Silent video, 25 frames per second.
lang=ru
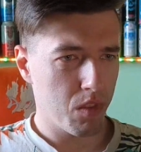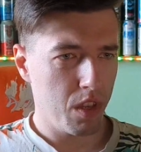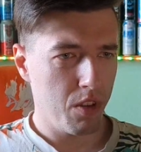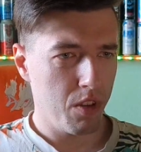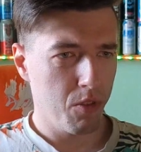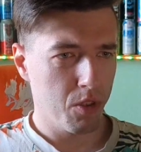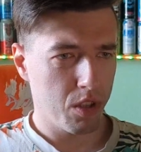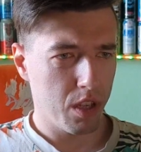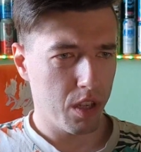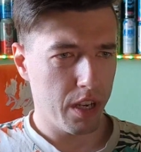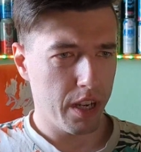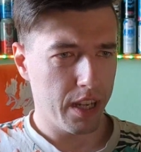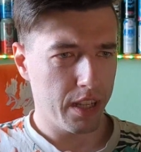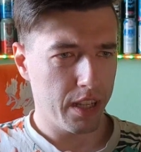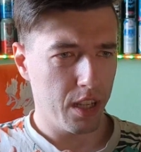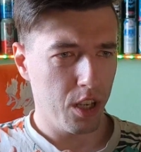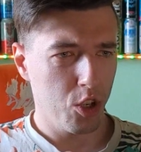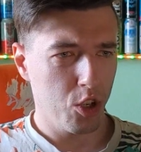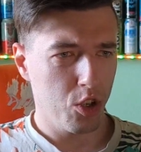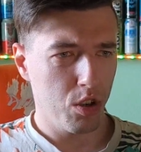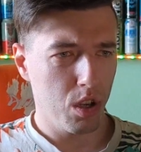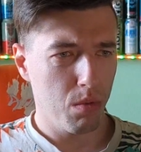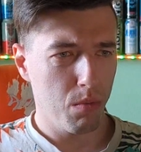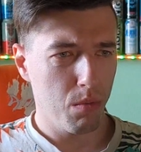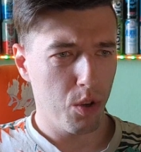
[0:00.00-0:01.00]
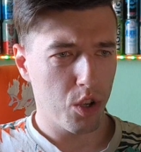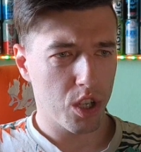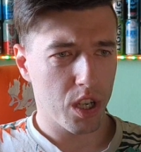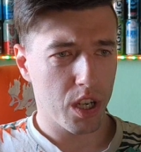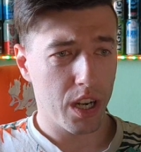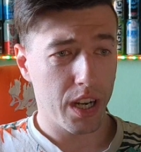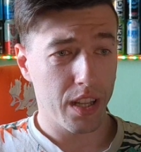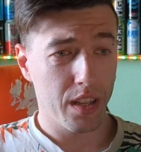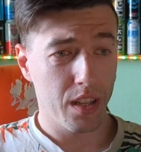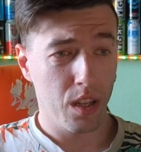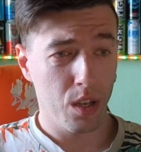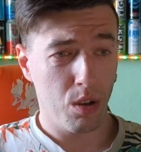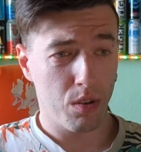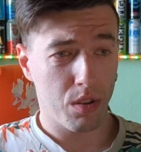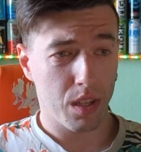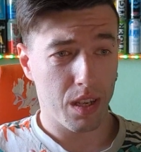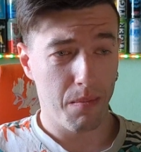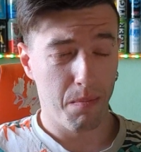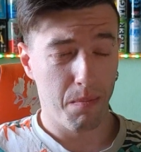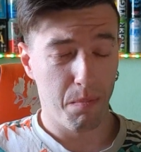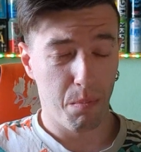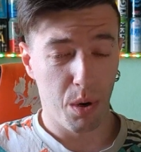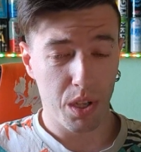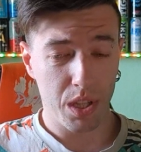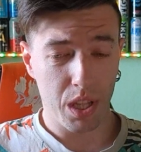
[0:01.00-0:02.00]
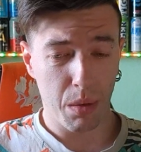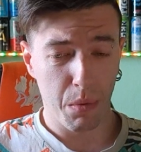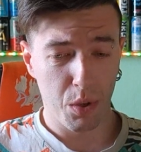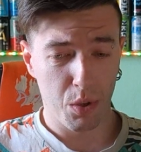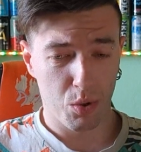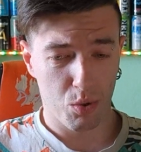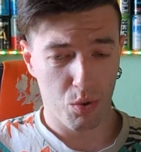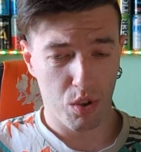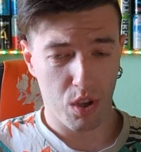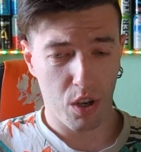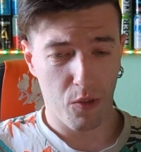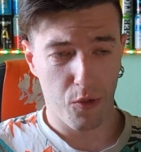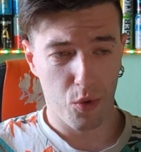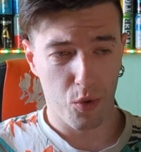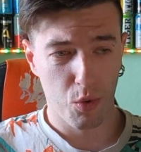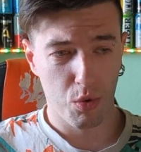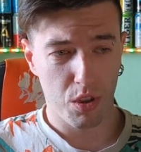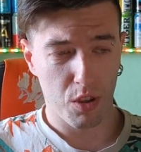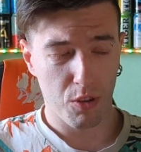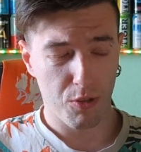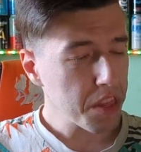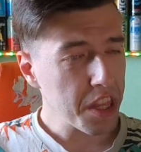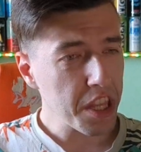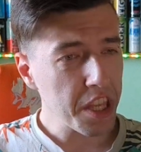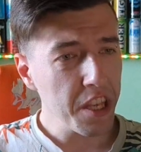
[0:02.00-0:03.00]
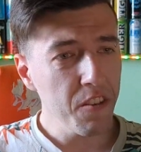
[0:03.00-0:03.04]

И вот это еще немножко отдает компотам из сухофруктов.